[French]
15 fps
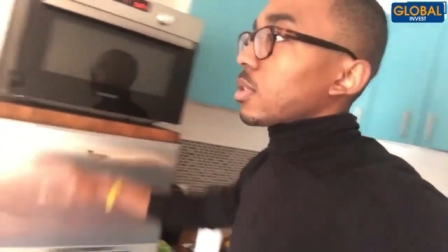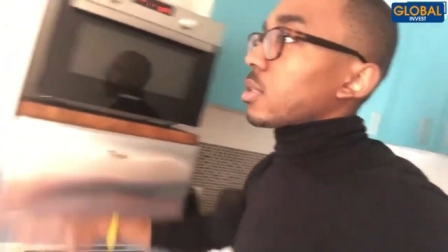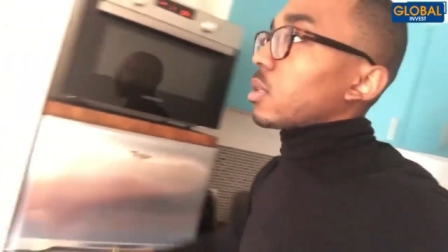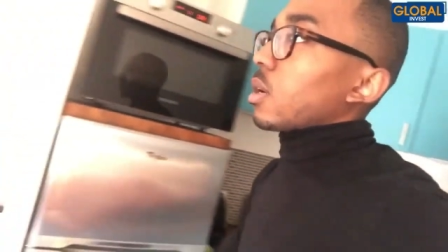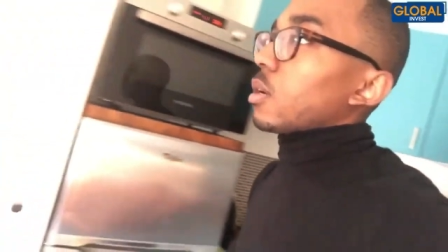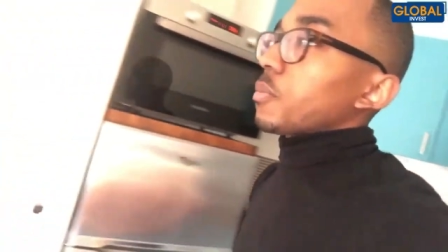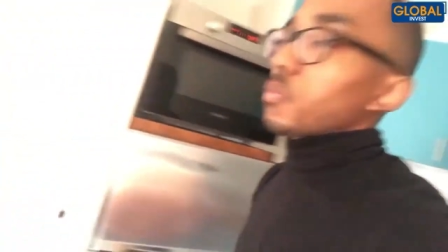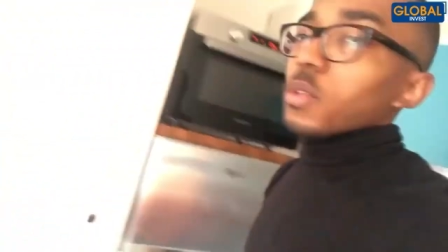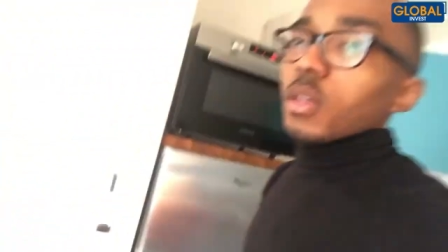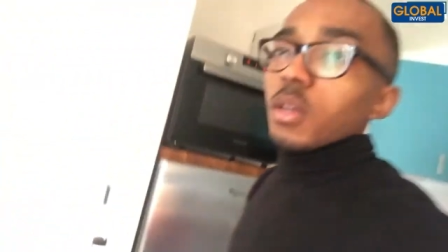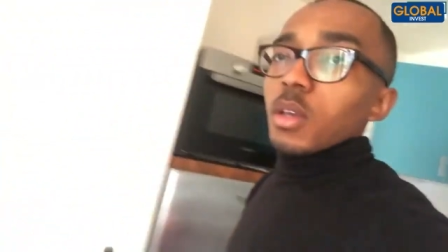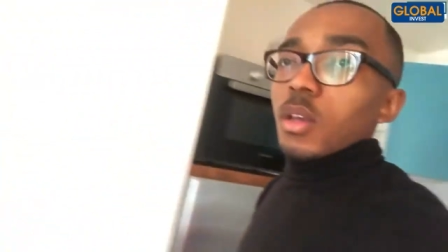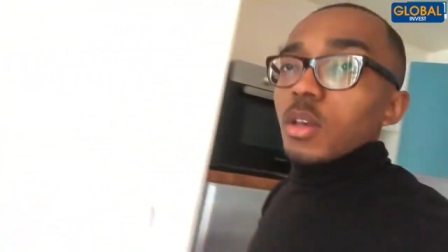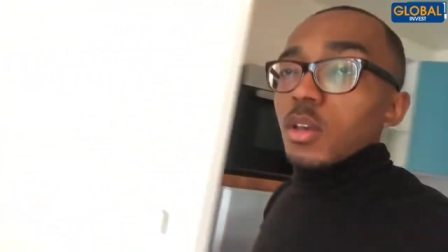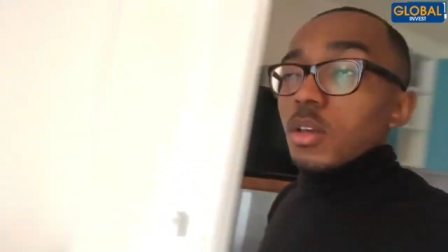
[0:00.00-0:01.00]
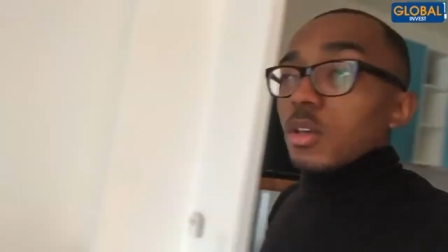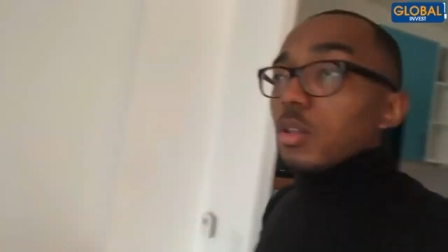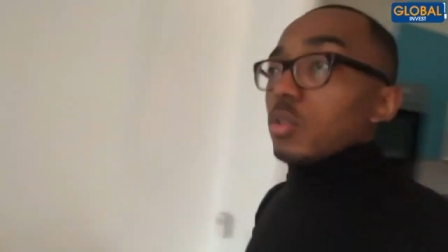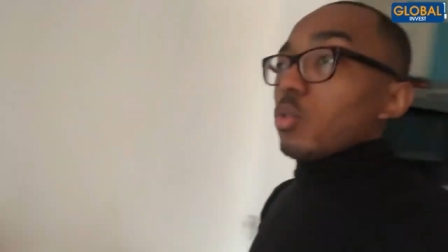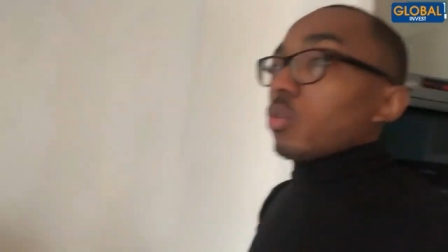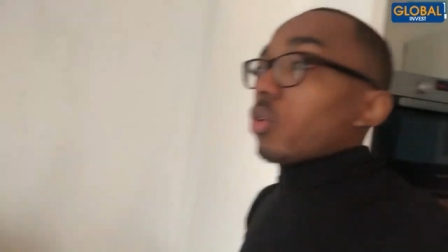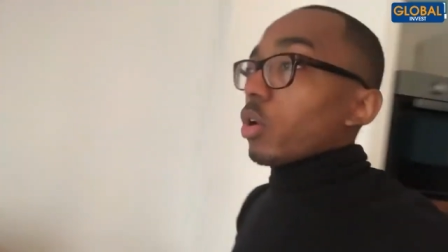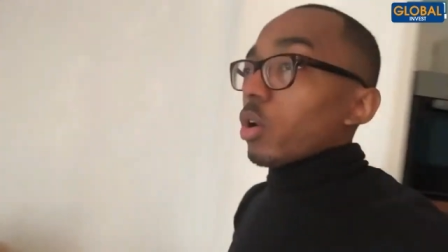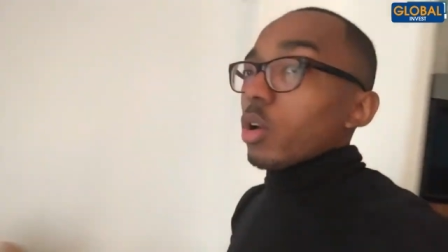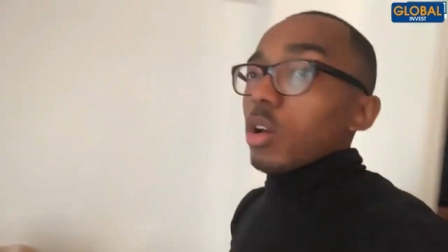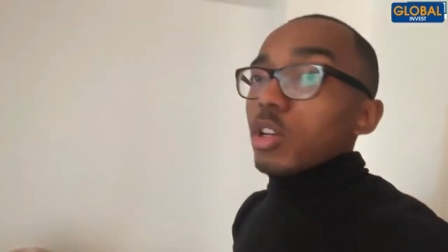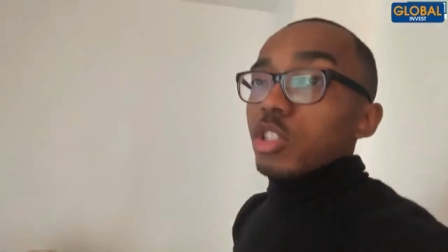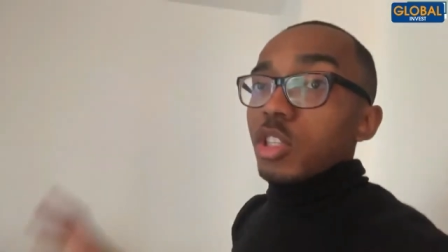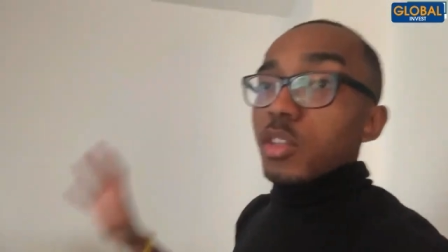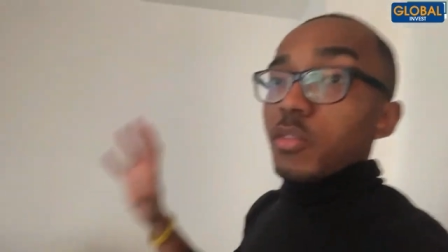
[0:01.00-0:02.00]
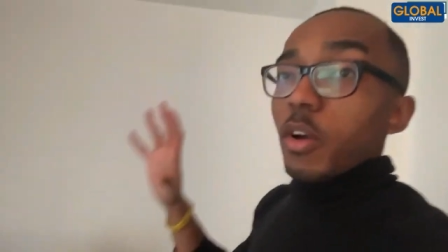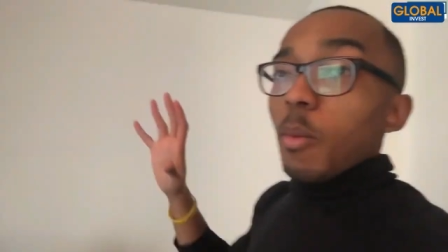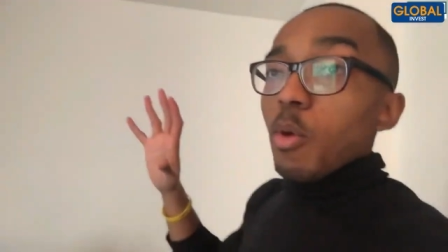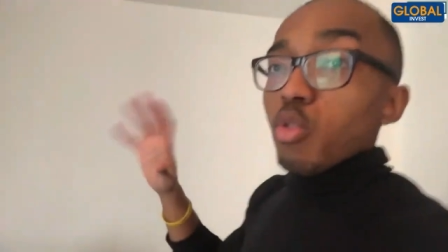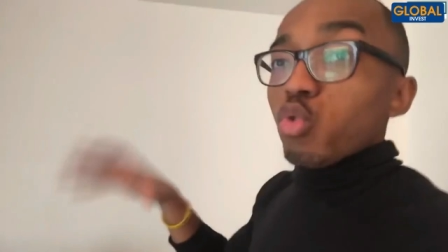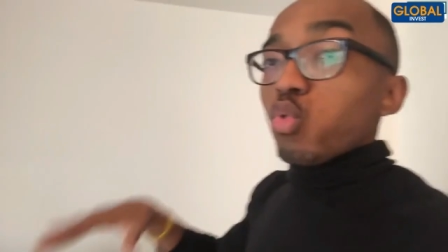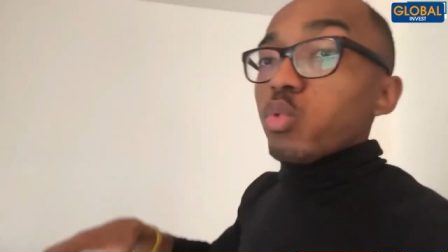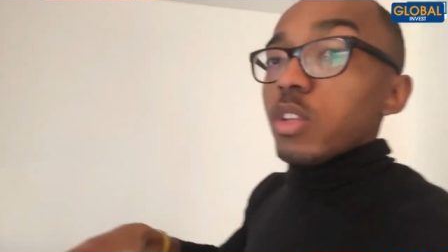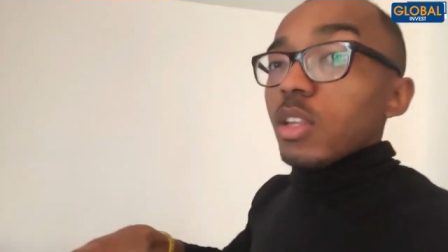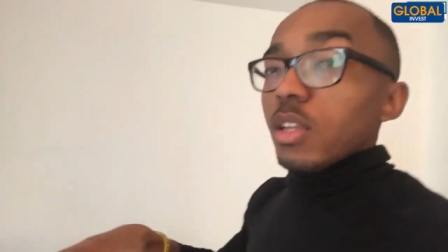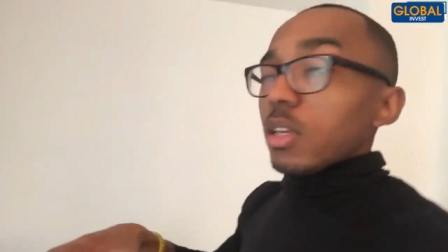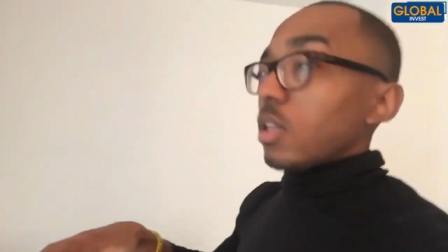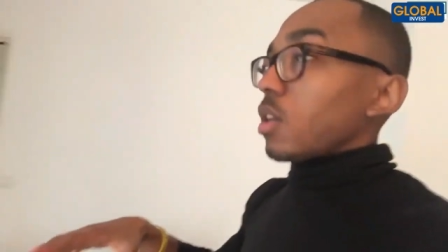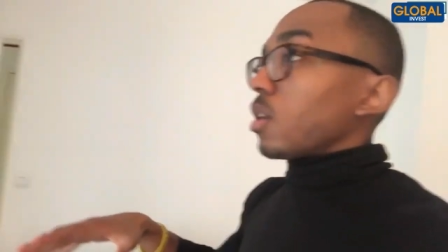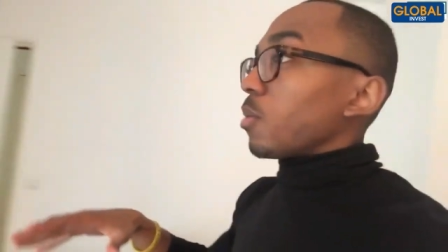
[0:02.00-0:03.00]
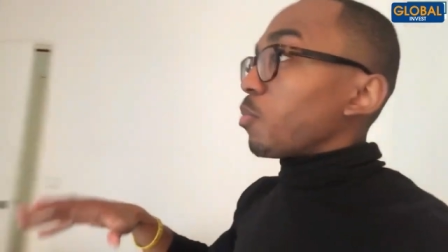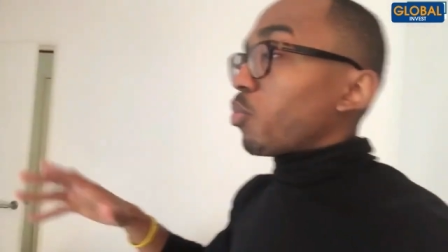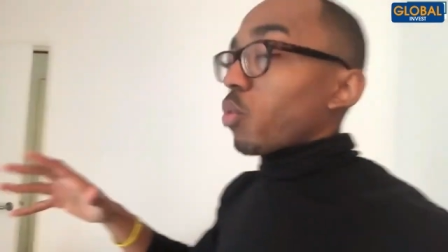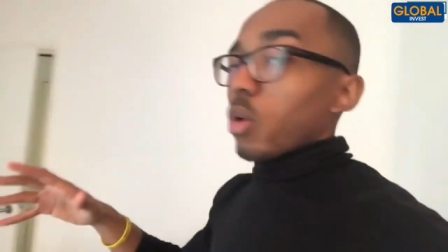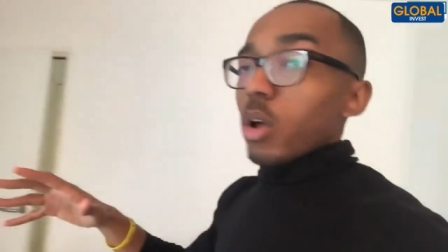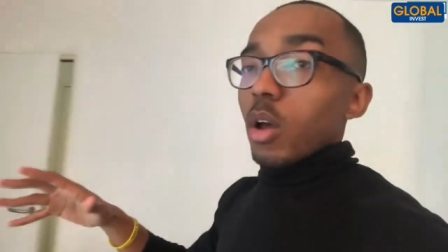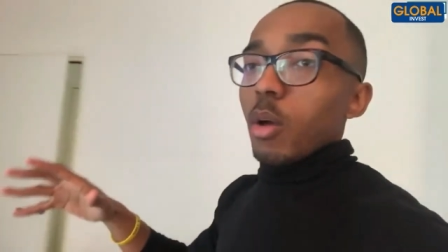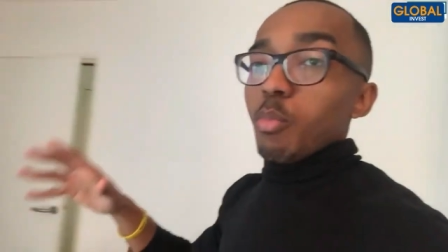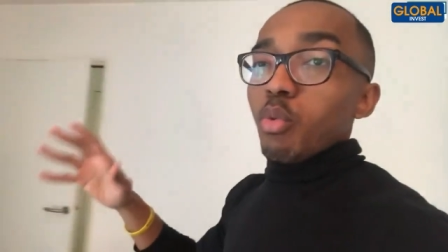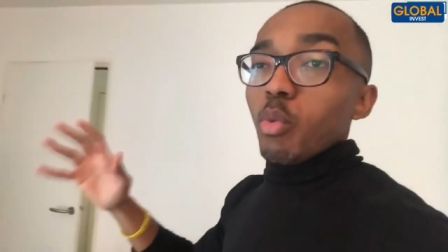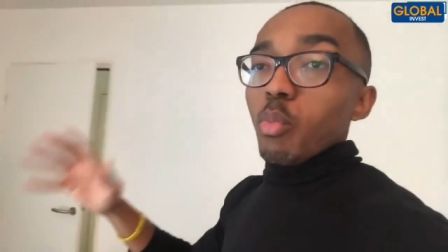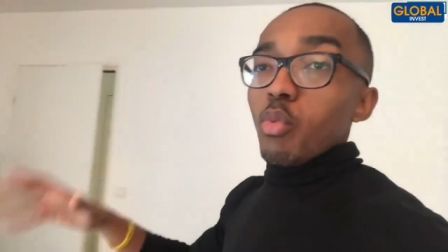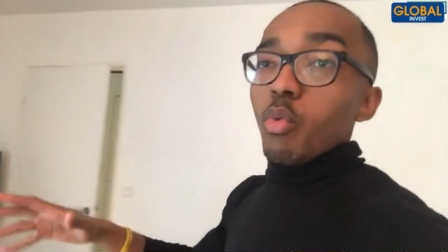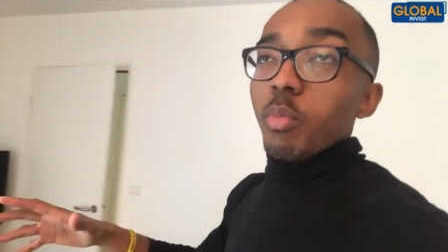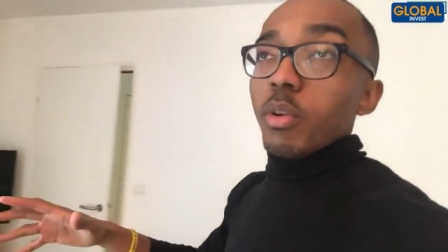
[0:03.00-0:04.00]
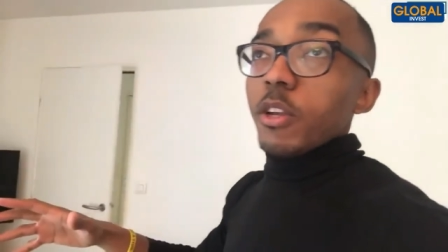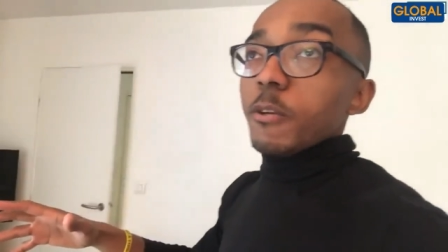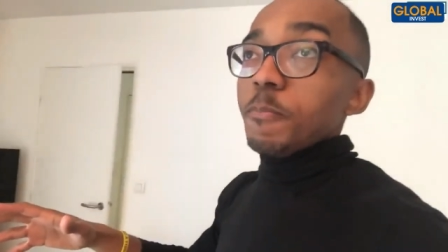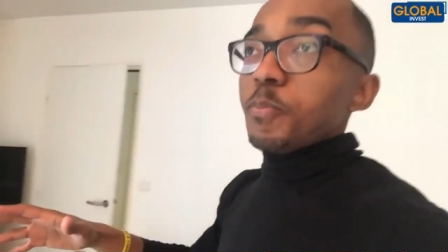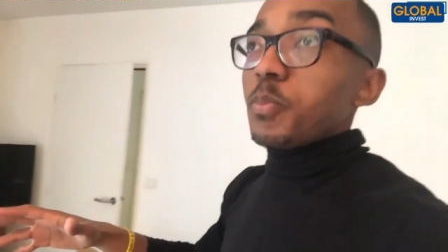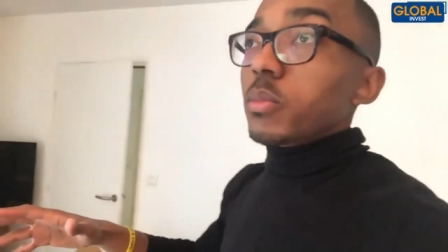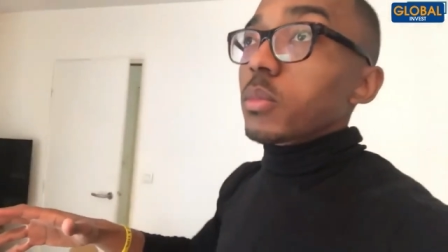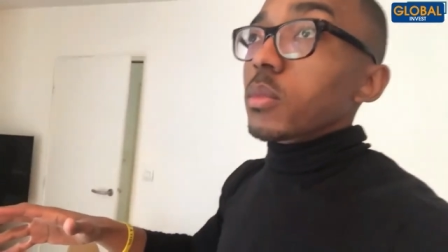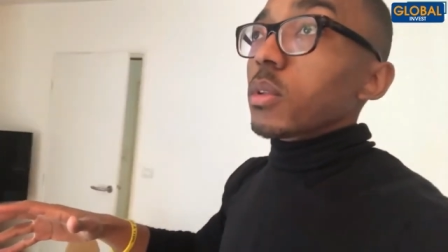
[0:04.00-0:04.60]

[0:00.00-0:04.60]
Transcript: etc. Donc euh, j'ai vraiment tout délégué pour, meubler.